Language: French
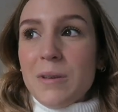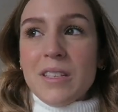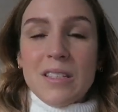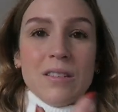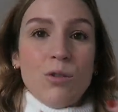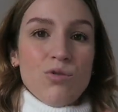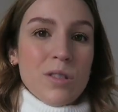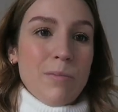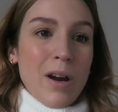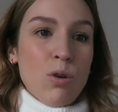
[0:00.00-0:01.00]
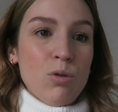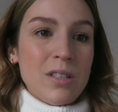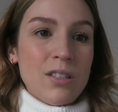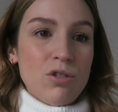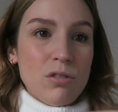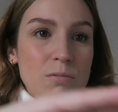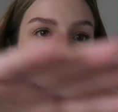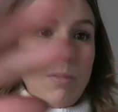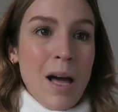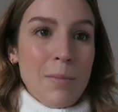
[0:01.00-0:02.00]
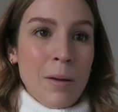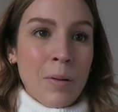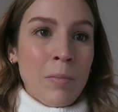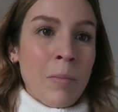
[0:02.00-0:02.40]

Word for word: parce que sinon je veux dire ma cour c'est juste blablabla,